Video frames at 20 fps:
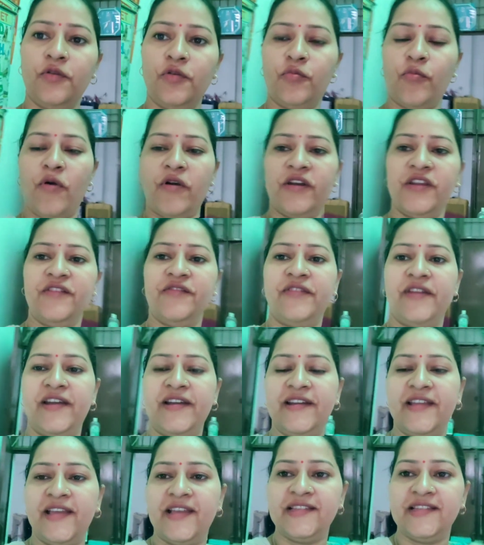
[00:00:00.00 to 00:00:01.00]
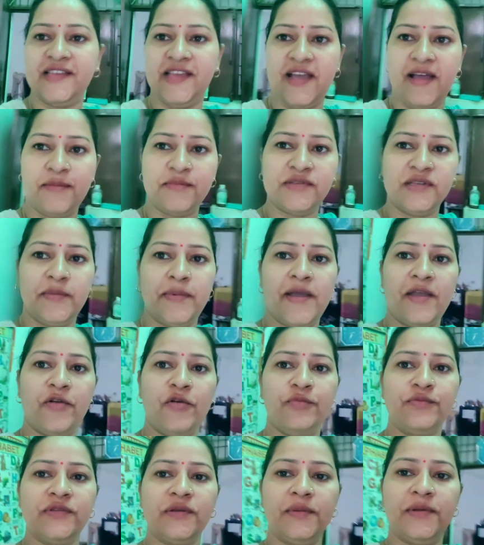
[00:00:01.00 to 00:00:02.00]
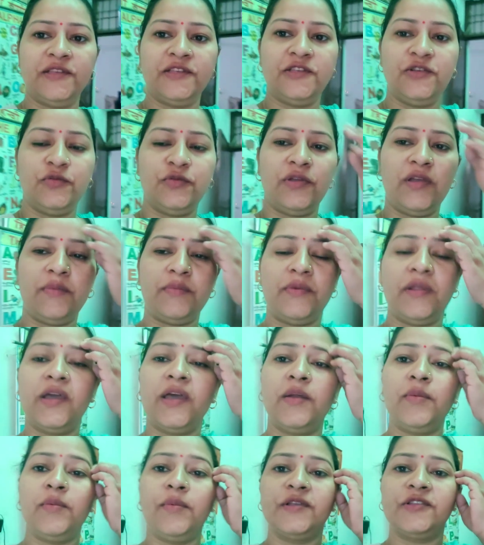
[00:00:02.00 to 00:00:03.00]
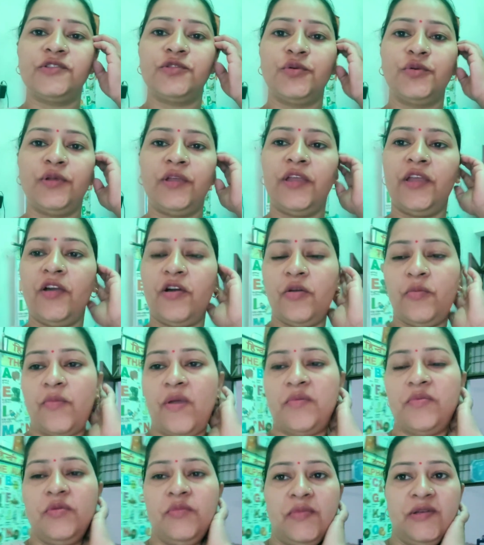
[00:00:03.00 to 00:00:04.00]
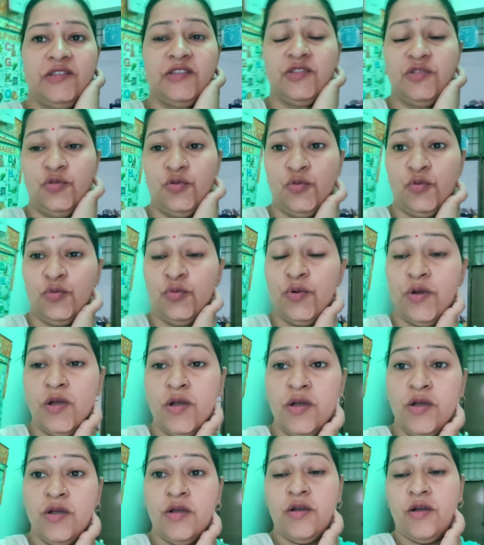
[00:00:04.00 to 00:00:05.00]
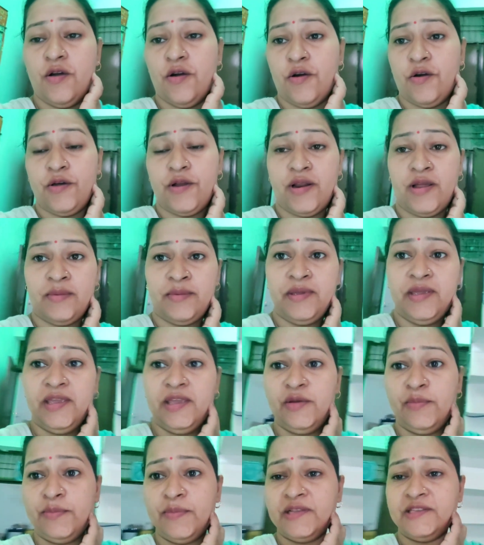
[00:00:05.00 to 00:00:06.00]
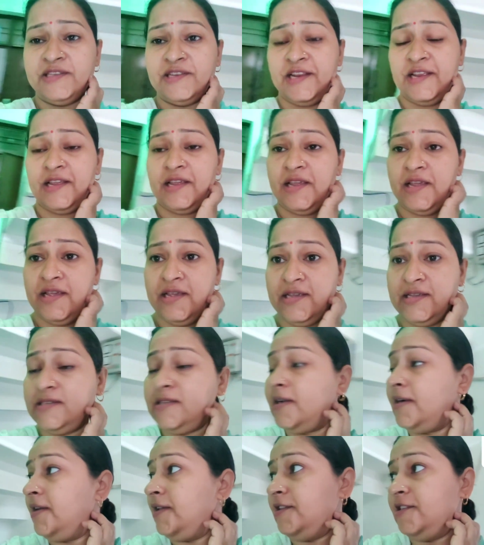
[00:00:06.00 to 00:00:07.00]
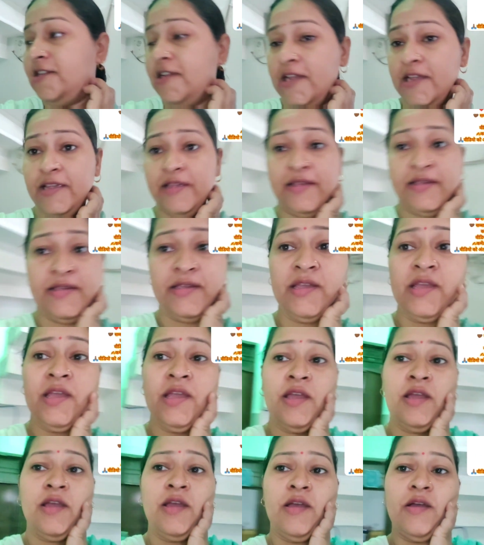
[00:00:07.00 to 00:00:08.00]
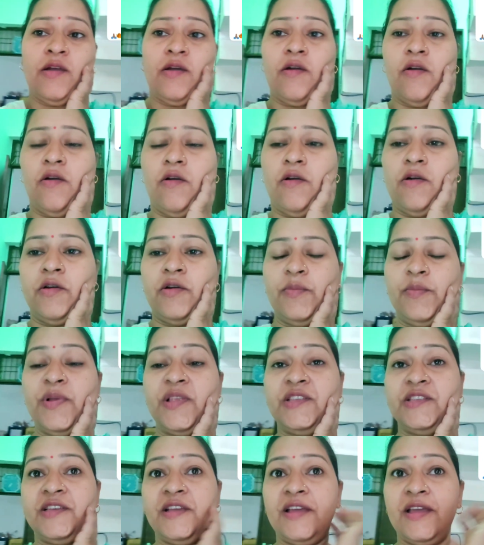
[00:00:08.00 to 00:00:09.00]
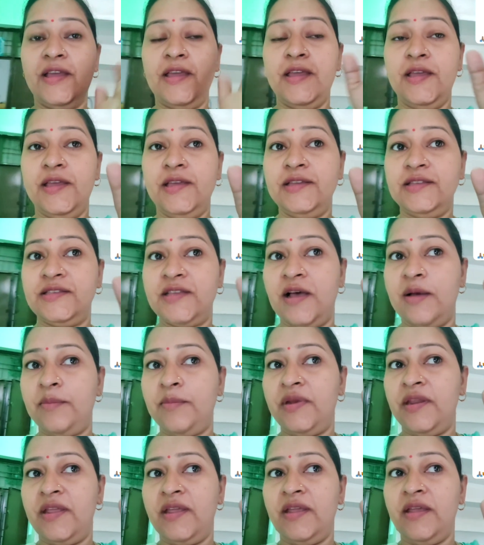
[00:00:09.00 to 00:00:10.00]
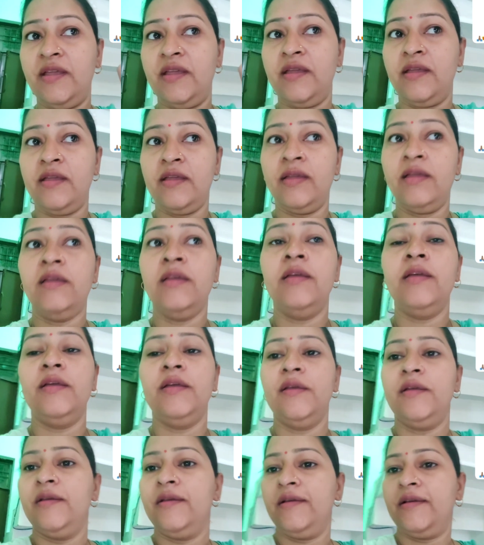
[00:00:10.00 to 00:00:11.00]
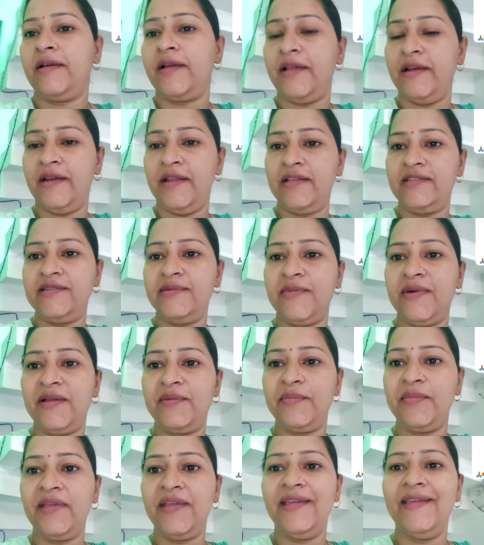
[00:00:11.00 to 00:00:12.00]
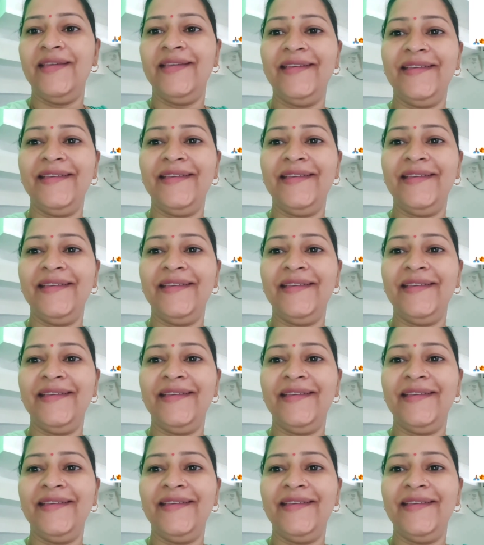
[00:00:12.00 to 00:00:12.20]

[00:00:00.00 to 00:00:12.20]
गुड मॉर्निंग फ्रेंड कैसे हैं आप सब आई होप सब अच्छे होंगे अपने घर मस्त होंगे और मैं भी मस्त हूँ और अभी बज रहे हैं साढ़े छः और बच्चे गए हैं सामने कन्या जमान में